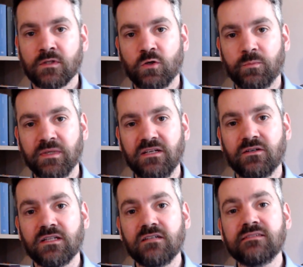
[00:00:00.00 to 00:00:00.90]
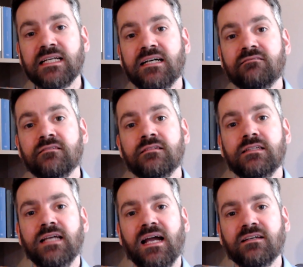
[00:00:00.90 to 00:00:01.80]
Opinioni di un clown
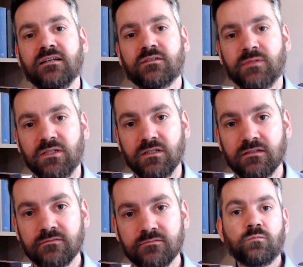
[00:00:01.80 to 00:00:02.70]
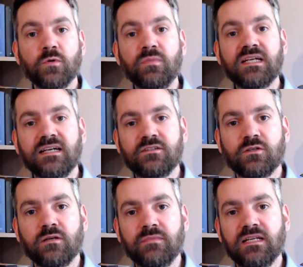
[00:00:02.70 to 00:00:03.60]
di Heinrich Boll. Pubblicato
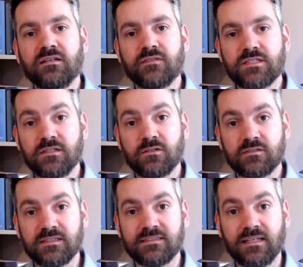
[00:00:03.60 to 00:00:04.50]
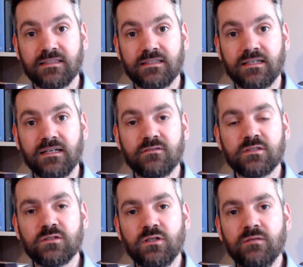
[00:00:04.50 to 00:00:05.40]
nel 1963,
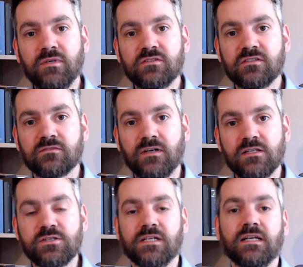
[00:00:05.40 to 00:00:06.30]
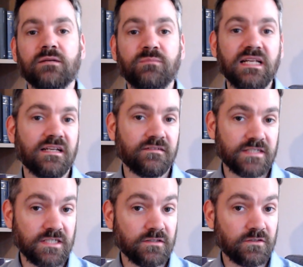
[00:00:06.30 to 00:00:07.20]
questo libro si svolge nel
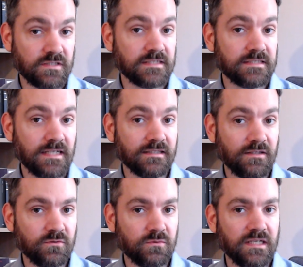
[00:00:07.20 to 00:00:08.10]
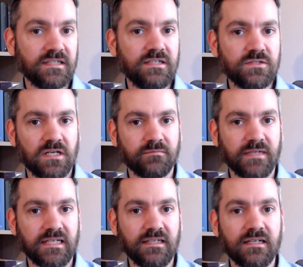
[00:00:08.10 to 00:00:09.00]
1962 in
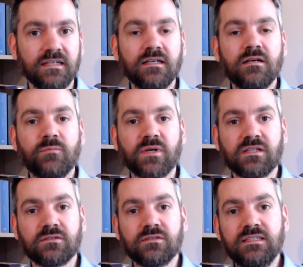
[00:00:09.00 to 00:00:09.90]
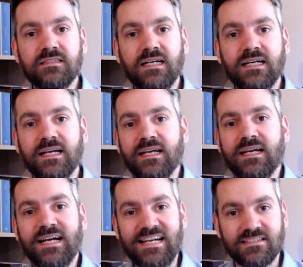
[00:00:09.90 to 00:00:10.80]
Germania. Protagonista è
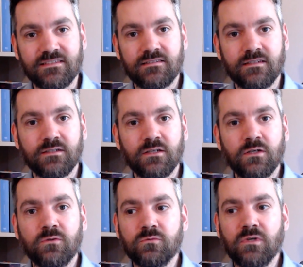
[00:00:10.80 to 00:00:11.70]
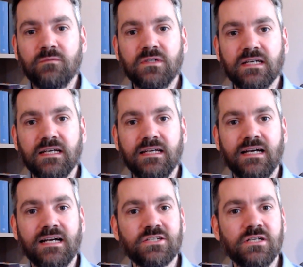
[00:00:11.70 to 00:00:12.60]
Hans, un uomo che
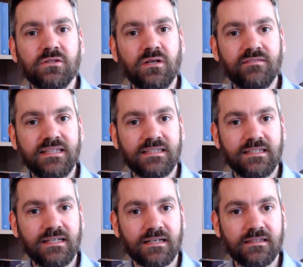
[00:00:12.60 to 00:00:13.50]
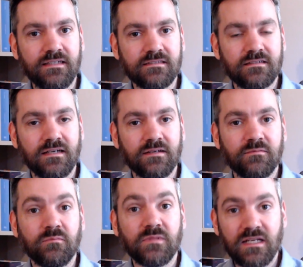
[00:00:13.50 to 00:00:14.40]
ha scelto la vita dell'artista,
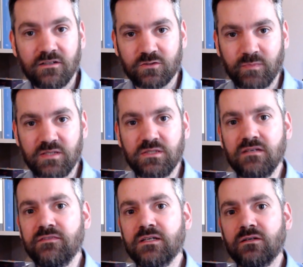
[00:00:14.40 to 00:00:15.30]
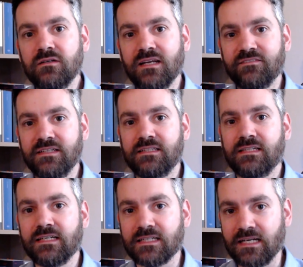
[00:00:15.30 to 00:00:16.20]
nello specifico la vita
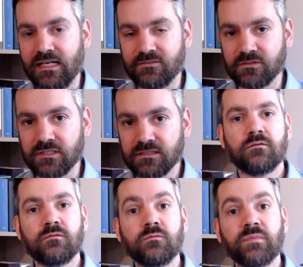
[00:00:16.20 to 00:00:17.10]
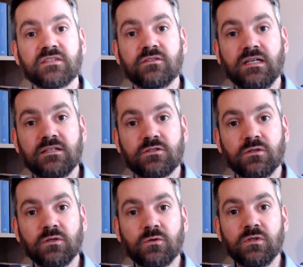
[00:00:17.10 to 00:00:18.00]
del clown. Un personaggio
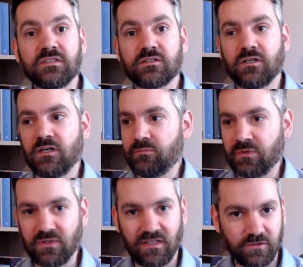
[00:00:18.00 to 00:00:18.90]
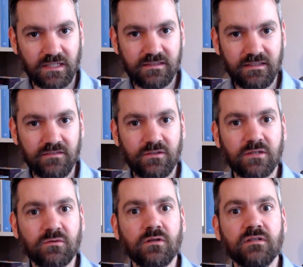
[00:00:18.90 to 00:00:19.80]
il cui scopo lavorativo è
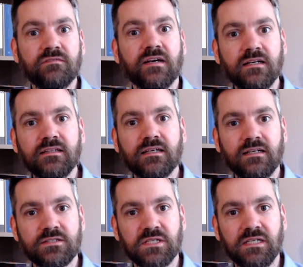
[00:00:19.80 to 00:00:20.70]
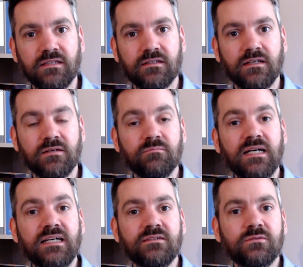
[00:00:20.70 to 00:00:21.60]
quello di far ridere la gente,
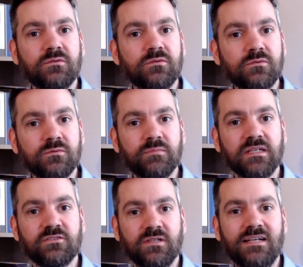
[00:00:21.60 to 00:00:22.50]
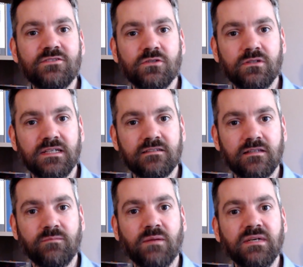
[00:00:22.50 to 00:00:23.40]
ma un personaggio
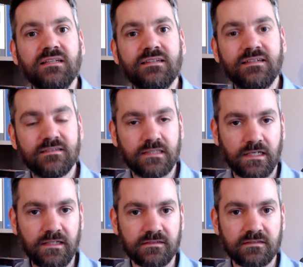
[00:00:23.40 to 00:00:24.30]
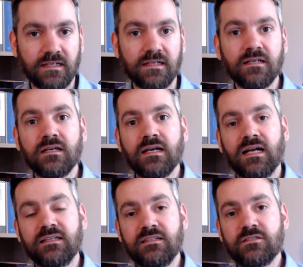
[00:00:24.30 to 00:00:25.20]
estremamente triste.
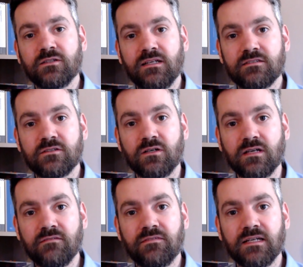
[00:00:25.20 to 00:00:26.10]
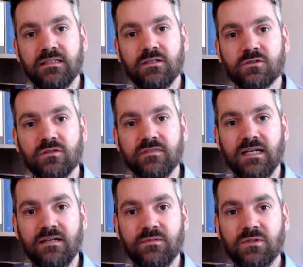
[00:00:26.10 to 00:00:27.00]
All'inizio della storia infatti lo
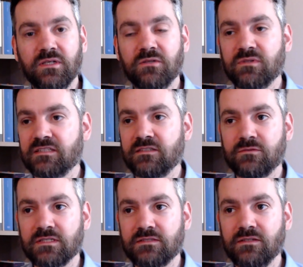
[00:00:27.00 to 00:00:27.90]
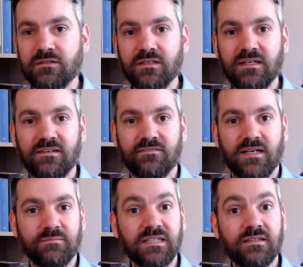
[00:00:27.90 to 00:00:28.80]
troviamo in una situazione
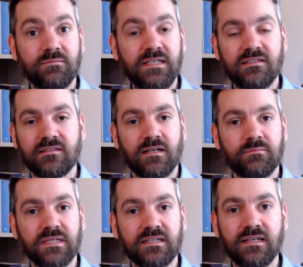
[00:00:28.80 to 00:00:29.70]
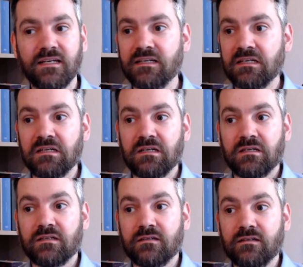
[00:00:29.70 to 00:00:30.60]
veramente misera perché
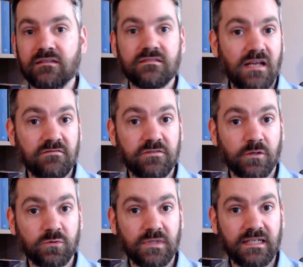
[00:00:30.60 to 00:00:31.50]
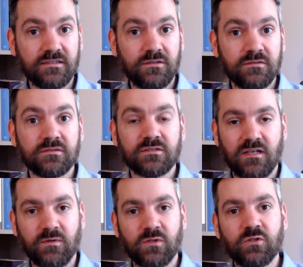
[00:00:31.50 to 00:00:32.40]
eh, si è infortunato, sta
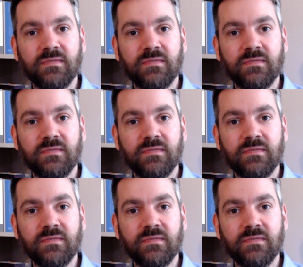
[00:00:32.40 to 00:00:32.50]
molto